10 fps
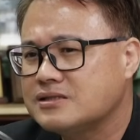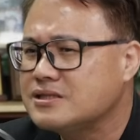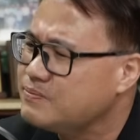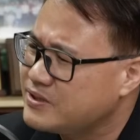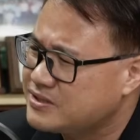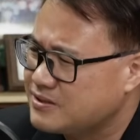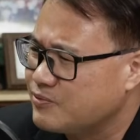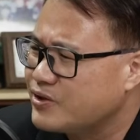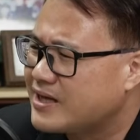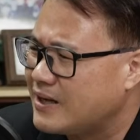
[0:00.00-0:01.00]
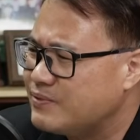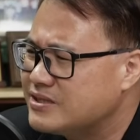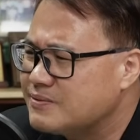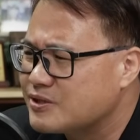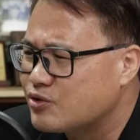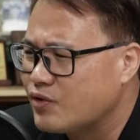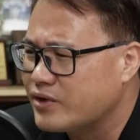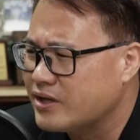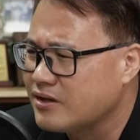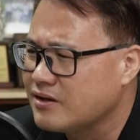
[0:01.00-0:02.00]
这一辈子怎么会改变这么多
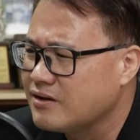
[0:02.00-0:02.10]
呢？